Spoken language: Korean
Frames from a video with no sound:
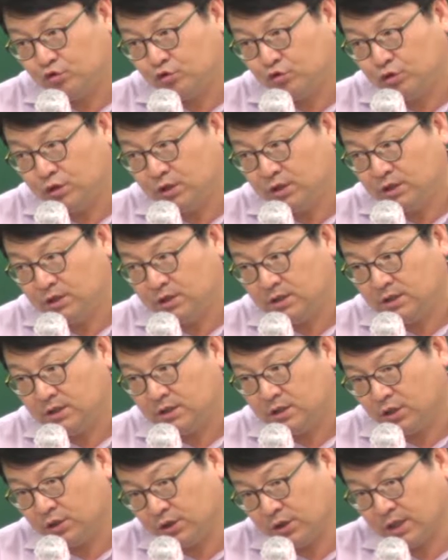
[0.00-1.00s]
인
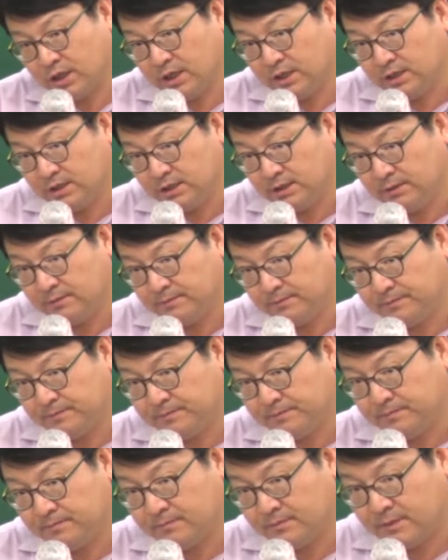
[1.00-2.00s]
전까지.
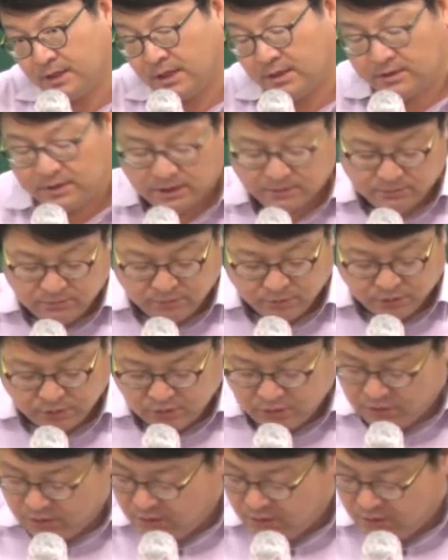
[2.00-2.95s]
따라 답은 뭐죠?